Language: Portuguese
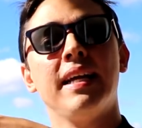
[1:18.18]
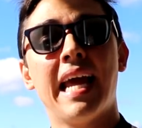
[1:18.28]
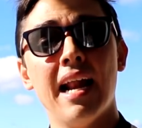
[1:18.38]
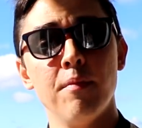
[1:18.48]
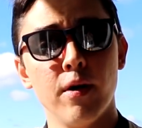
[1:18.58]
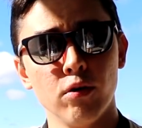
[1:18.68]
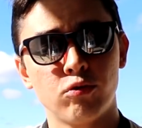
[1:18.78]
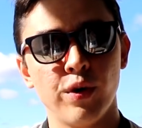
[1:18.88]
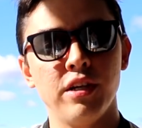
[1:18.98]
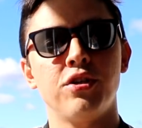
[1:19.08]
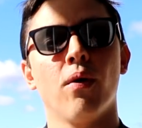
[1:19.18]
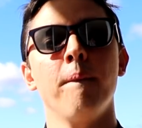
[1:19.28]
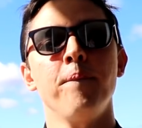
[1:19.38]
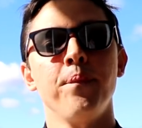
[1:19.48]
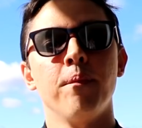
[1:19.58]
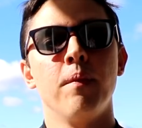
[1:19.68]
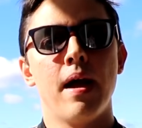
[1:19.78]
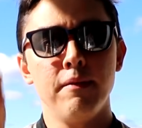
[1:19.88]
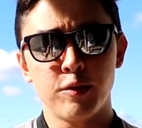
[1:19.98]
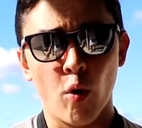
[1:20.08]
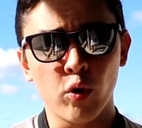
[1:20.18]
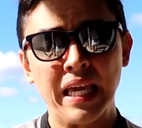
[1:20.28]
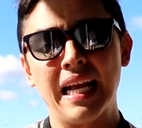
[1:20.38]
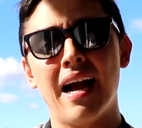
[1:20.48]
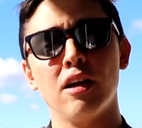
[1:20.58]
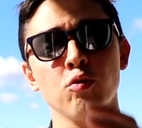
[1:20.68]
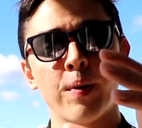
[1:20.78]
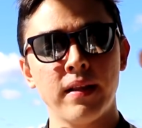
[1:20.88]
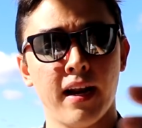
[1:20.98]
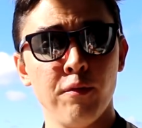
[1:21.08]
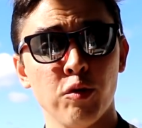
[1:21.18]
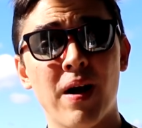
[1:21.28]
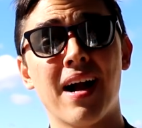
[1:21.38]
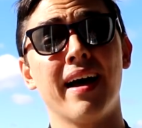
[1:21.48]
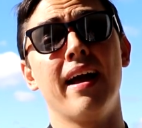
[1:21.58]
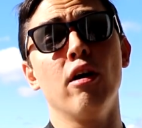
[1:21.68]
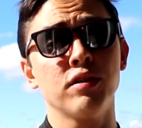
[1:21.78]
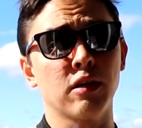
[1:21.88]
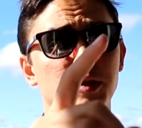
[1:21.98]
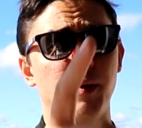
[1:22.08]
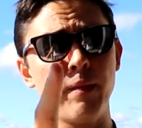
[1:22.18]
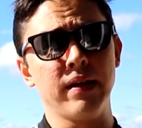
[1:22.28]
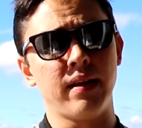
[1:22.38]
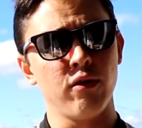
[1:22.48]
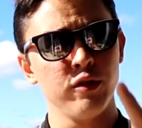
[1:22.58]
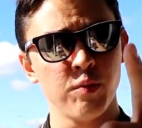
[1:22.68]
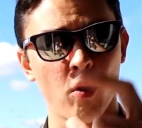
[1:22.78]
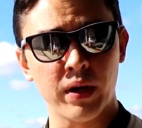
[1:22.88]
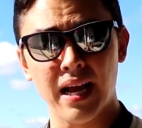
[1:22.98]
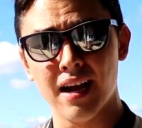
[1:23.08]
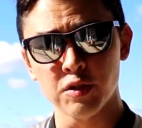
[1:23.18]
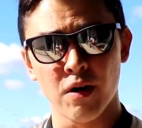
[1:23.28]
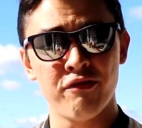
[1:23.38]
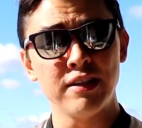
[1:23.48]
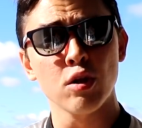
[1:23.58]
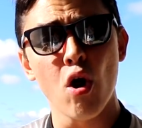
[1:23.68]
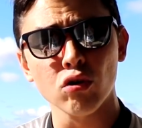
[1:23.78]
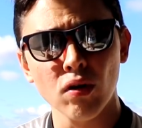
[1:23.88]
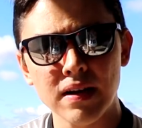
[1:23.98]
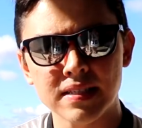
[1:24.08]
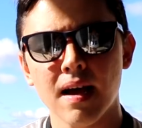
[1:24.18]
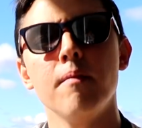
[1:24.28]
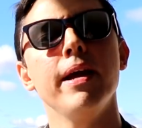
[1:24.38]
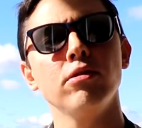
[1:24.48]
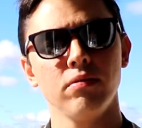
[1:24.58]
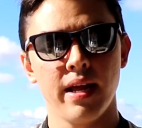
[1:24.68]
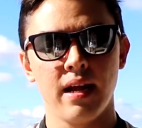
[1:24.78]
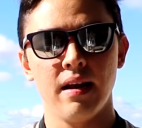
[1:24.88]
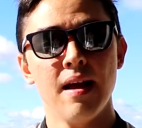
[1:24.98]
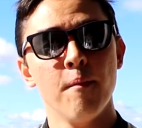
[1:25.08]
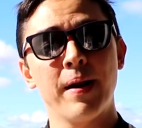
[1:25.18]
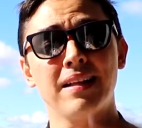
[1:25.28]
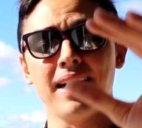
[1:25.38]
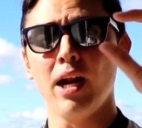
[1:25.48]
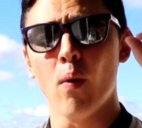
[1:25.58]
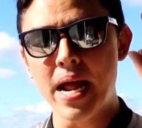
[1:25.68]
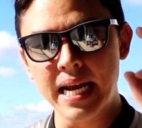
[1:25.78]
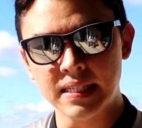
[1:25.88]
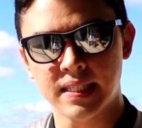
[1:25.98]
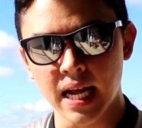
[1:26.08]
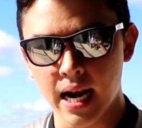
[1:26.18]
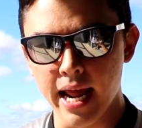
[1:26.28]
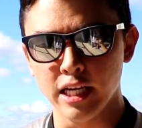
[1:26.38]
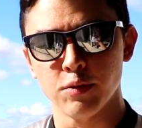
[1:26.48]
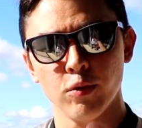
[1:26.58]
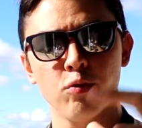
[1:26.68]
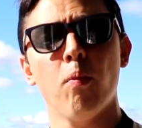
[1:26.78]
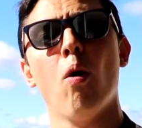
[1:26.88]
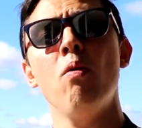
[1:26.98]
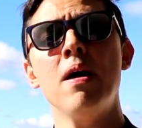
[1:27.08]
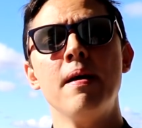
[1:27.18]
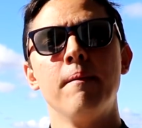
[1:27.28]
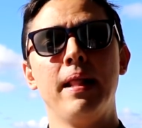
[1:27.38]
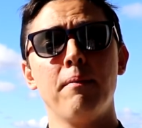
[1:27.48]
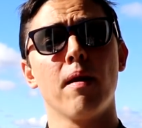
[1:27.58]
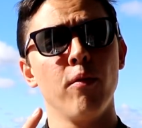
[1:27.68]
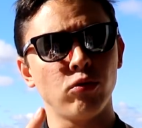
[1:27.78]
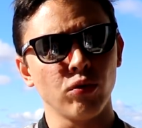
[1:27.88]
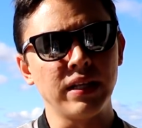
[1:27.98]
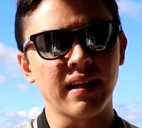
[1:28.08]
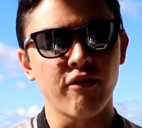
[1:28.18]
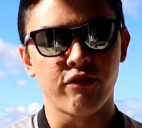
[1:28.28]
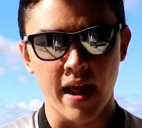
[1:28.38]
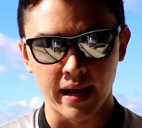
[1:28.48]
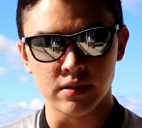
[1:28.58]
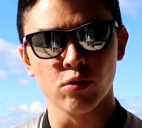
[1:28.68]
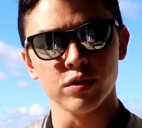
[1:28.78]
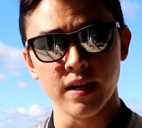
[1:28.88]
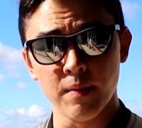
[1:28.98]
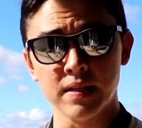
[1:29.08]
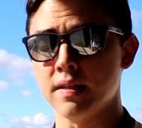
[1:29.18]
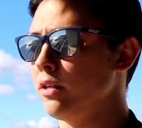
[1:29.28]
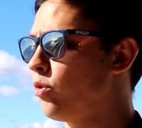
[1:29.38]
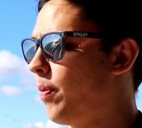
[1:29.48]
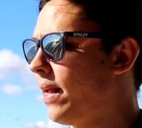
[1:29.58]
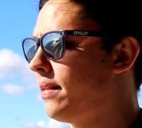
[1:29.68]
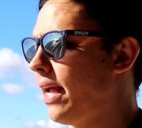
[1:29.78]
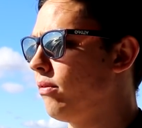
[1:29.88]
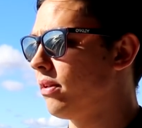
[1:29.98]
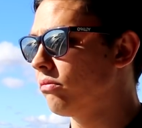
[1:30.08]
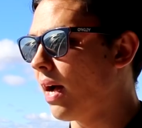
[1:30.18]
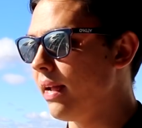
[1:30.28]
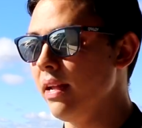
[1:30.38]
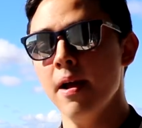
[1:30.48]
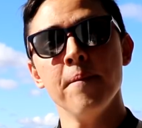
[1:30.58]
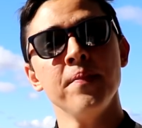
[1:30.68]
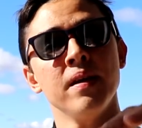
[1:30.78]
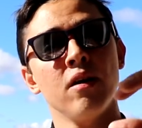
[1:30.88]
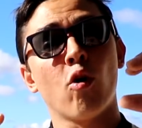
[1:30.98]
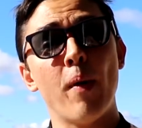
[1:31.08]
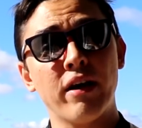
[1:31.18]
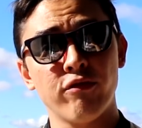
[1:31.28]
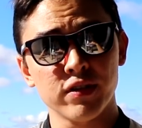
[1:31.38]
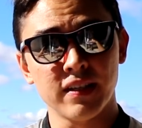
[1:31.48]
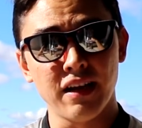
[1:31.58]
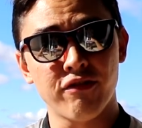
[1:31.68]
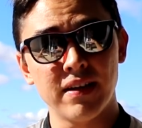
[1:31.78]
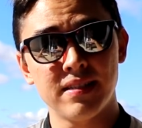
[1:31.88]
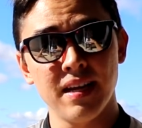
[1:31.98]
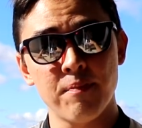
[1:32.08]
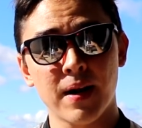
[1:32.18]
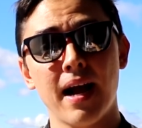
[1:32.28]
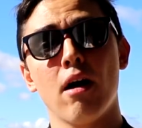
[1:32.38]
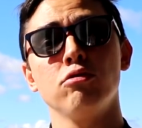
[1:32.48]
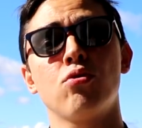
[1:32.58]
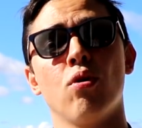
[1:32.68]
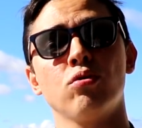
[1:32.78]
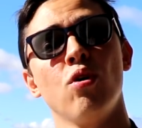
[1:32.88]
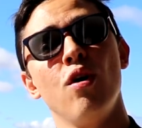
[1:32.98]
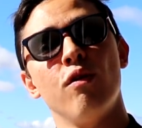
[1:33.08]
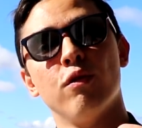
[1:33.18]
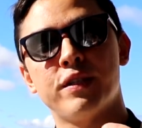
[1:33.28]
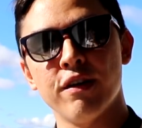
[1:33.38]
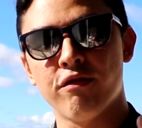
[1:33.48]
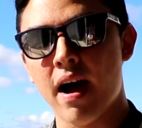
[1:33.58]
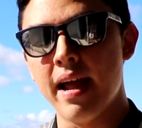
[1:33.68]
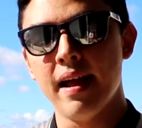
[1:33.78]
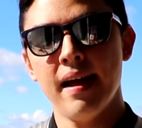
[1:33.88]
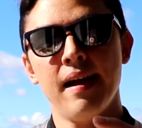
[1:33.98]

Caliber Nutrition é, Smoking Guns, um pré-treino muito bacana. Eu já experimentei um Smoking Guns uma vez logo no lançamento dele. Pré-treino excelente, muito bom, lembra muito Nitraflex. Gostei bastante do pré-treino. Então tá aí como é que você tem que fazer para ganhar o desconto. Você vai